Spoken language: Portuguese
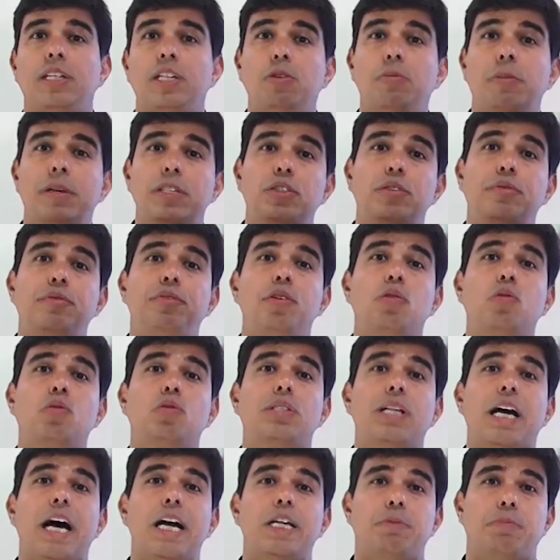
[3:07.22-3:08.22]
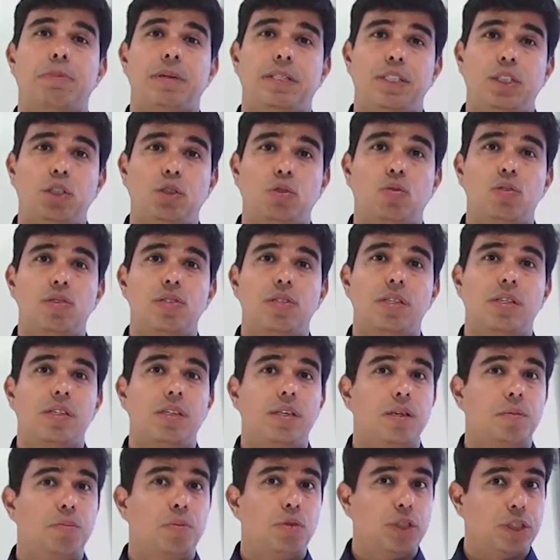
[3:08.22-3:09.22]
cria uma dificuldade para a gente
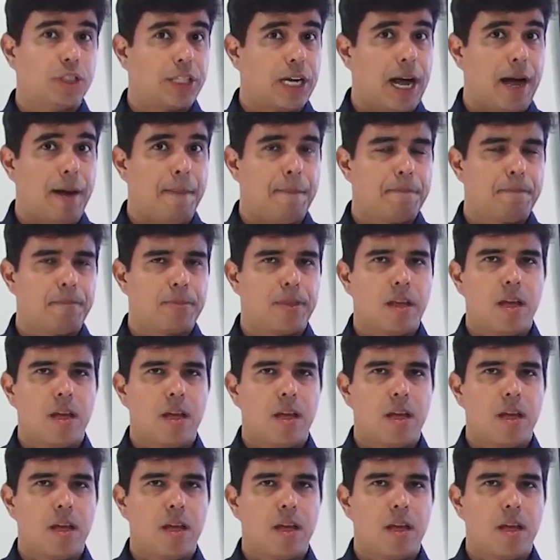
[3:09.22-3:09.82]
conseguir buscar.